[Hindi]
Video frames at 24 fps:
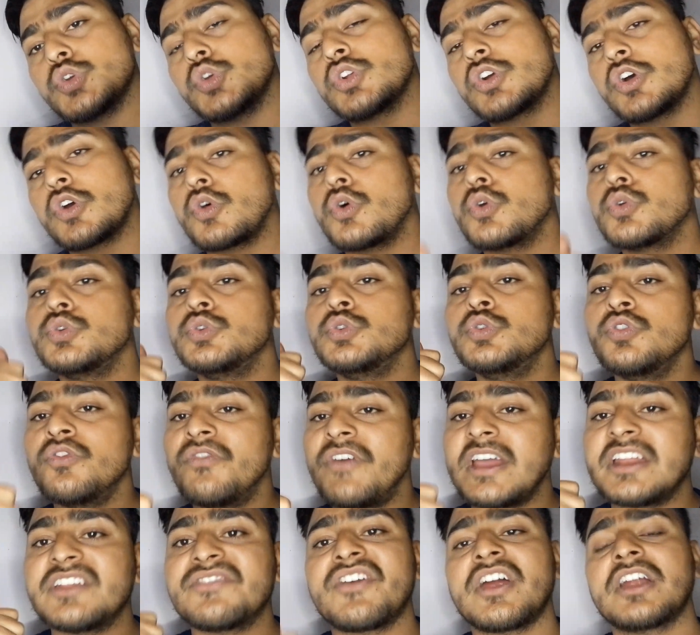से ज्वाइन करो
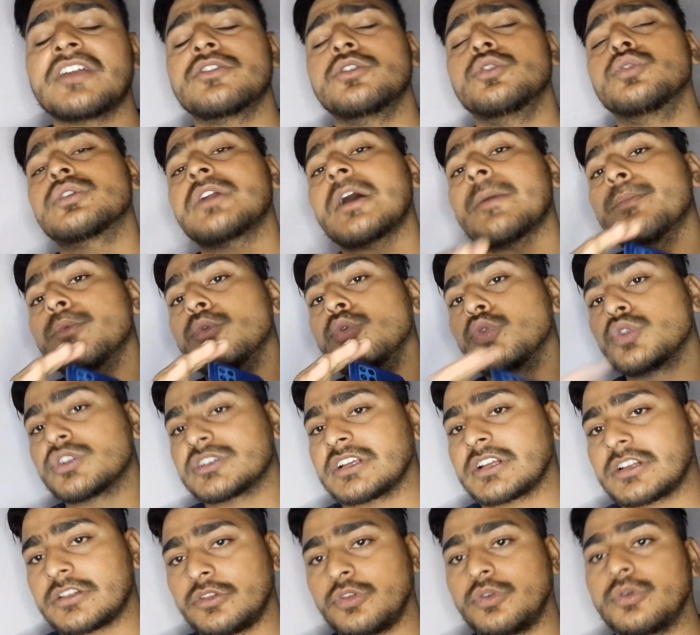न्यू वेरीफाइड लूट आप
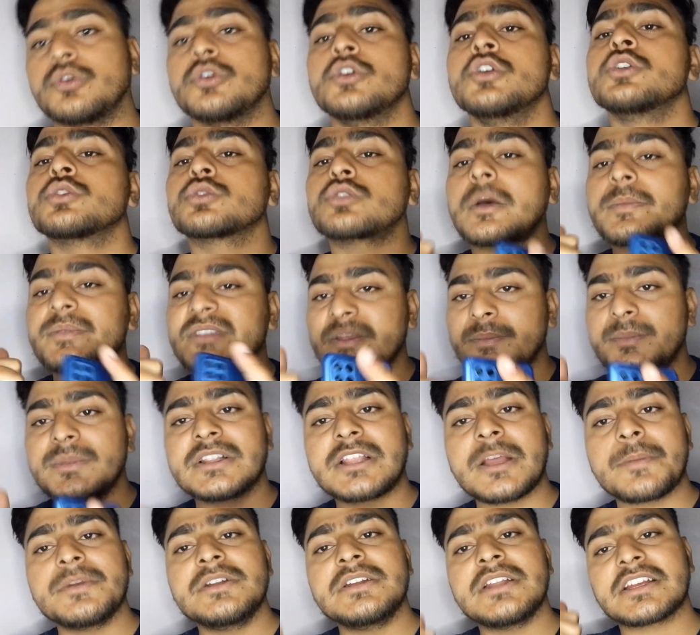लूट सकते हो तो आपसे
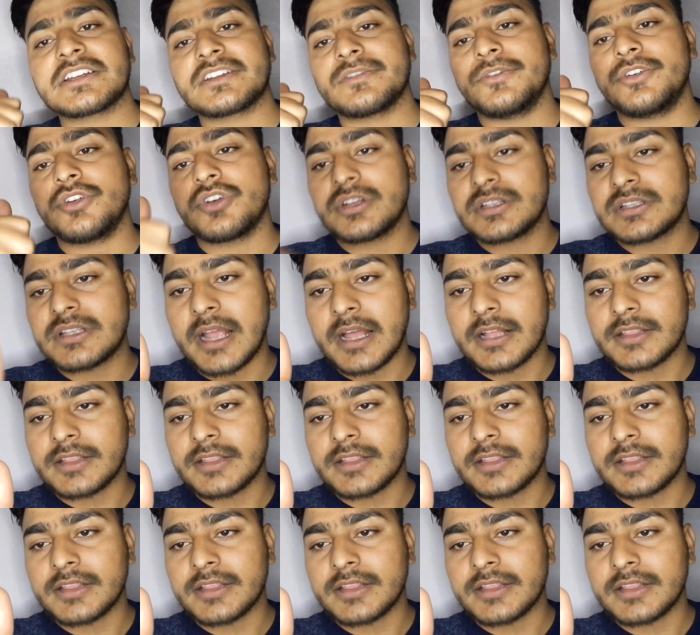मिलते हैं अपने नेक्स्ट वीडियो के